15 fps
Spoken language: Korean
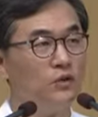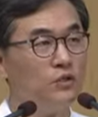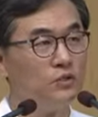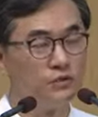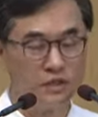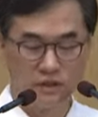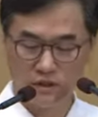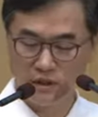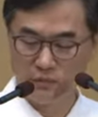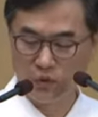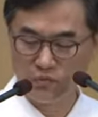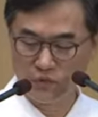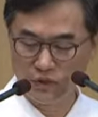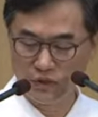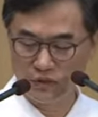오늘 우리는 이
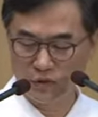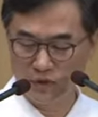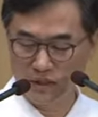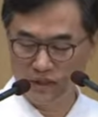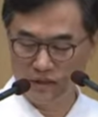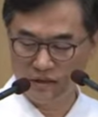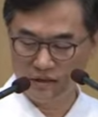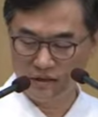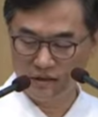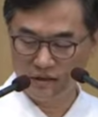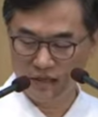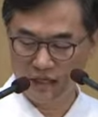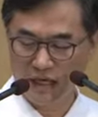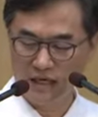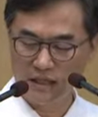본문을 통해서
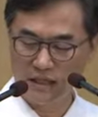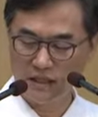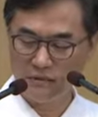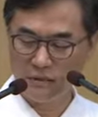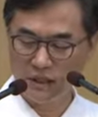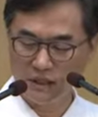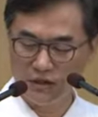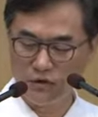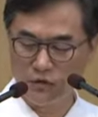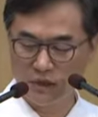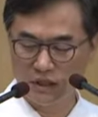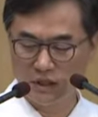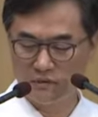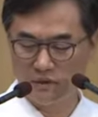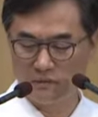하나님의
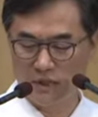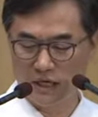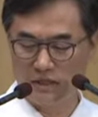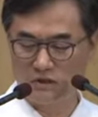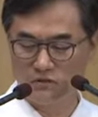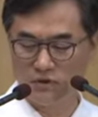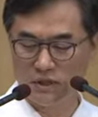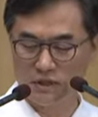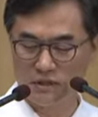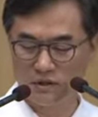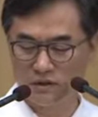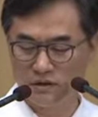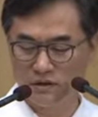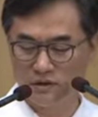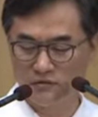인도하심을 받기
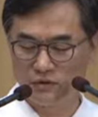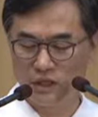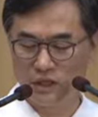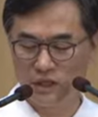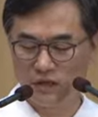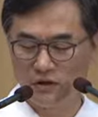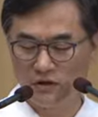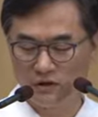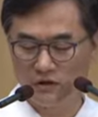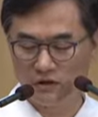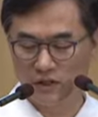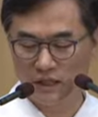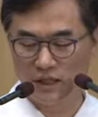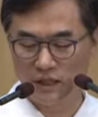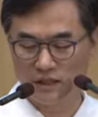위해서 우리가
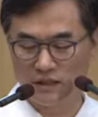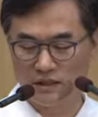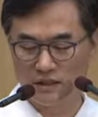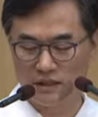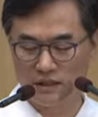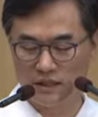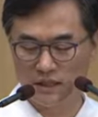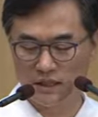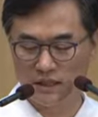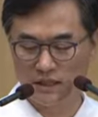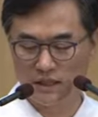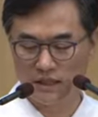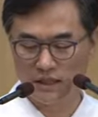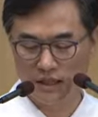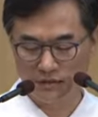어떻게 해야 되는지
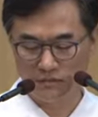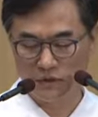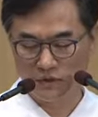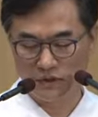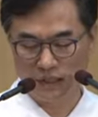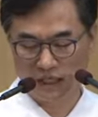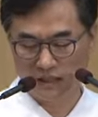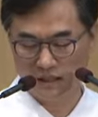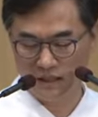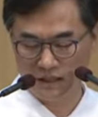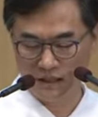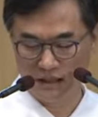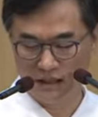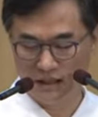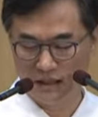한번
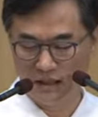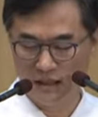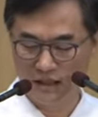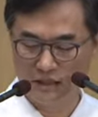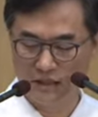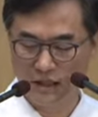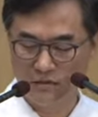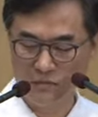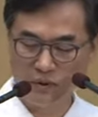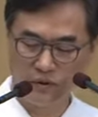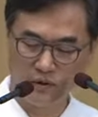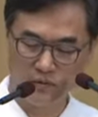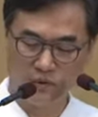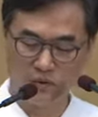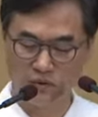같이
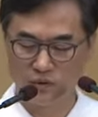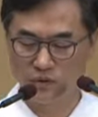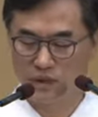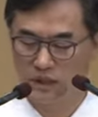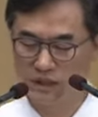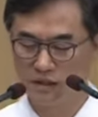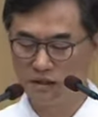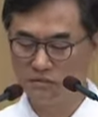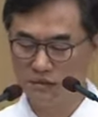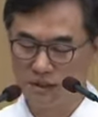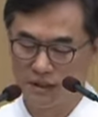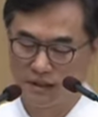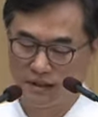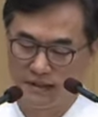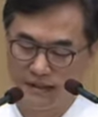살펴보도록
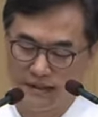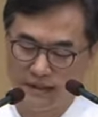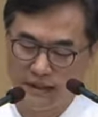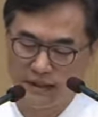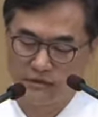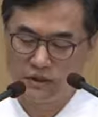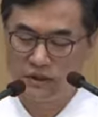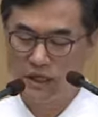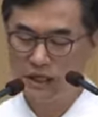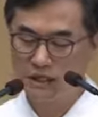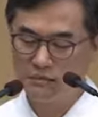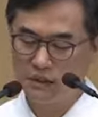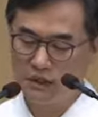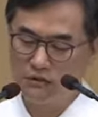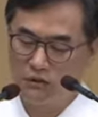하겠습니다. 우리는
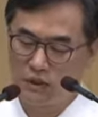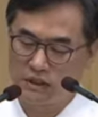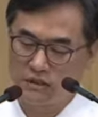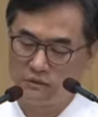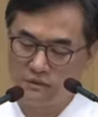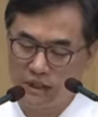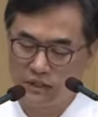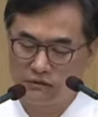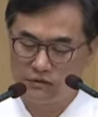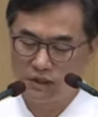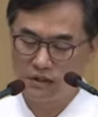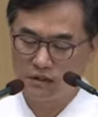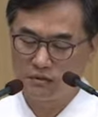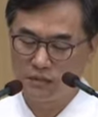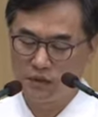하나님의 인도하심을 받기
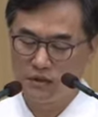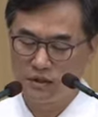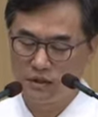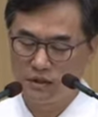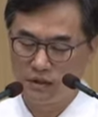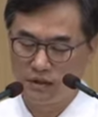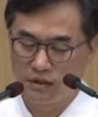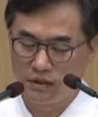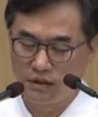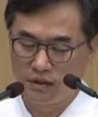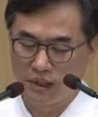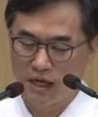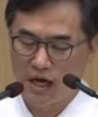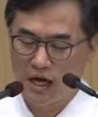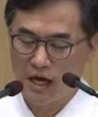위해서 먼저
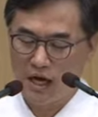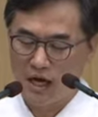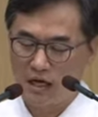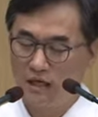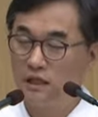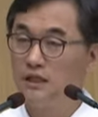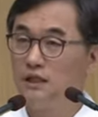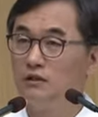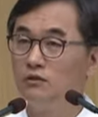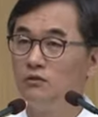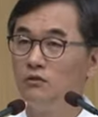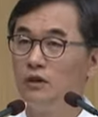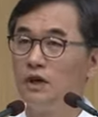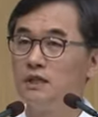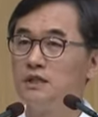
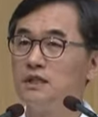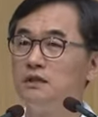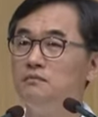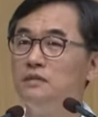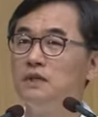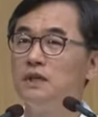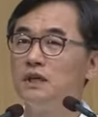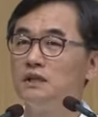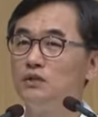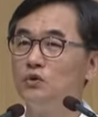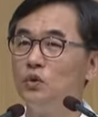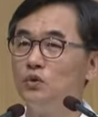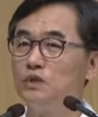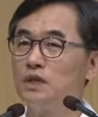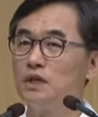하나님과 친밀한
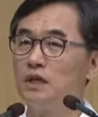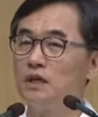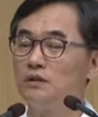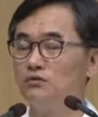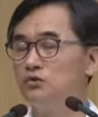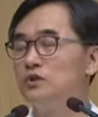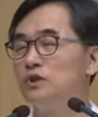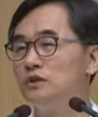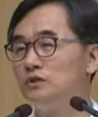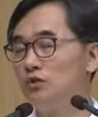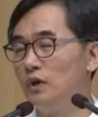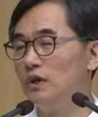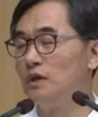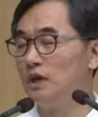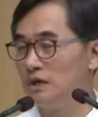교제가
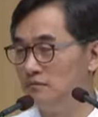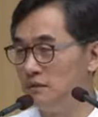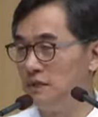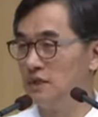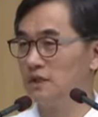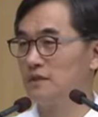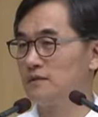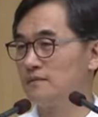우선되어야 합니다.